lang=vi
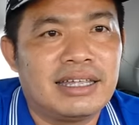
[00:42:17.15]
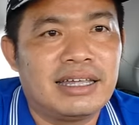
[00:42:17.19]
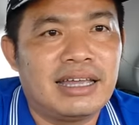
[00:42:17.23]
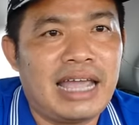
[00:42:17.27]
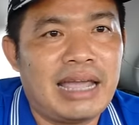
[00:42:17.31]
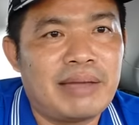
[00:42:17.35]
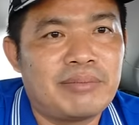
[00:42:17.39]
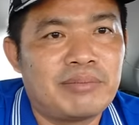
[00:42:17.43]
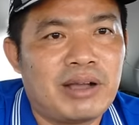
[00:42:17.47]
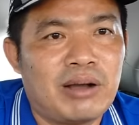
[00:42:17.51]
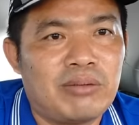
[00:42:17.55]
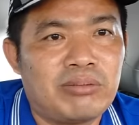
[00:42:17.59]

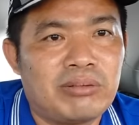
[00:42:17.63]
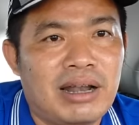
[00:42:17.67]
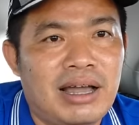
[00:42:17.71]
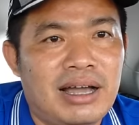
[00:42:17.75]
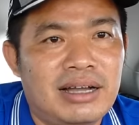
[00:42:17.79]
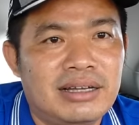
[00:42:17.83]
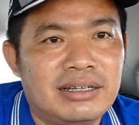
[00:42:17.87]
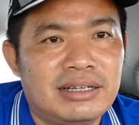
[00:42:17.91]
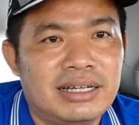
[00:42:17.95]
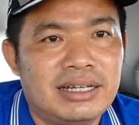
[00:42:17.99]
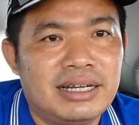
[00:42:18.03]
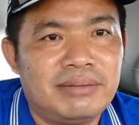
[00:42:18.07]
em gốc
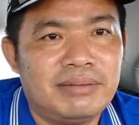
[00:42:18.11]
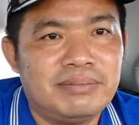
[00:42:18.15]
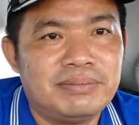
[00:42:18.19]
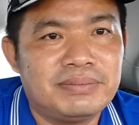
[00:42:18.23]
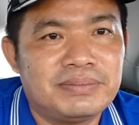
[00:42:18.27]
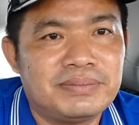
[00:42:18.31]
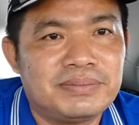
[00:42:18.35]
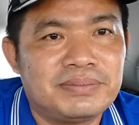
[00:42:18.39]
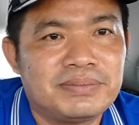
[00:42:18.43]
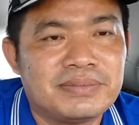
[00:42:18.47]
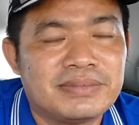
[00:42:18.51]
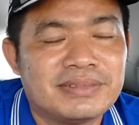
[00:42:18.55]
lớn như lắm
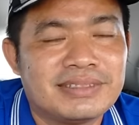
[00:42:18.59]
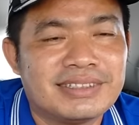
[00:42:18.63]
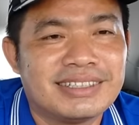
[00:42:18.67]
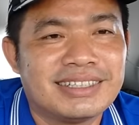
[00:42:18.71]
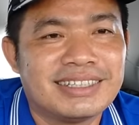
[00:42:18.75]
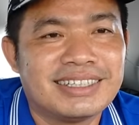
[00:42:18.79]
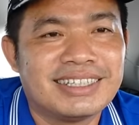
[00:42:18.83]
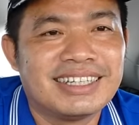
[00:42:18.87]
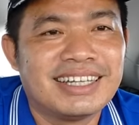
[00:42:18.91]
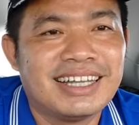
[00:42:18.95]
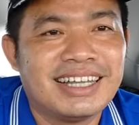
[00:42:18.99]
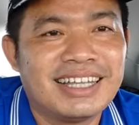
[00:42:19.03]

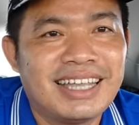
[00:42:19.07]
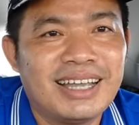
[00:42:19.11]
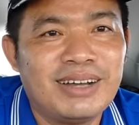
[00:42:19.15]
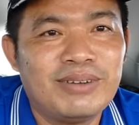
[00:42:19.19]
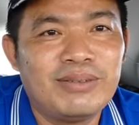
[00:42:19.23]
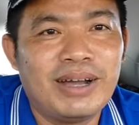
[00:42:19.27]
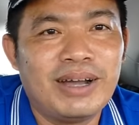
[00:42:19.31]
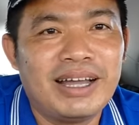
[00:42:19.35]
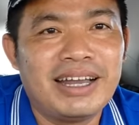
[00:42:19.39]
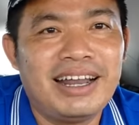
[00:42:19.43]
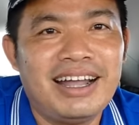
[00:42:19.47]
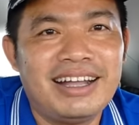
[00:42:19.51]
chứ
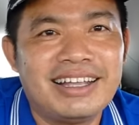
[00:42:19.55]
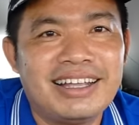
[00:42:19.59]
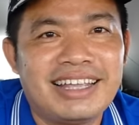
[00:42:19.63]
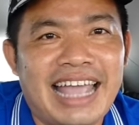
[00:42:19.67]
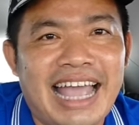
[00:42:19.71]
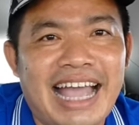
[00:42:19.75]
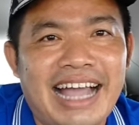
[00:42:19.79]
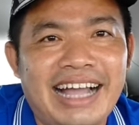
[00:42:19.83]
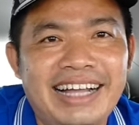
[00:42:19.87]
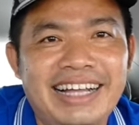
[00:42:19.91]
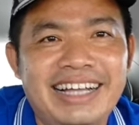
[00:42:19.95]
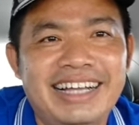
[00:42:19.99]
không phải đơn
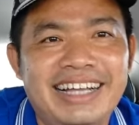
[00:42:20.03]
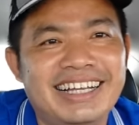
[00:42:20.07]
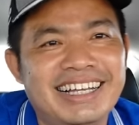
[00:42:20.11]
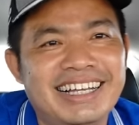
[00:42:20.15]
giản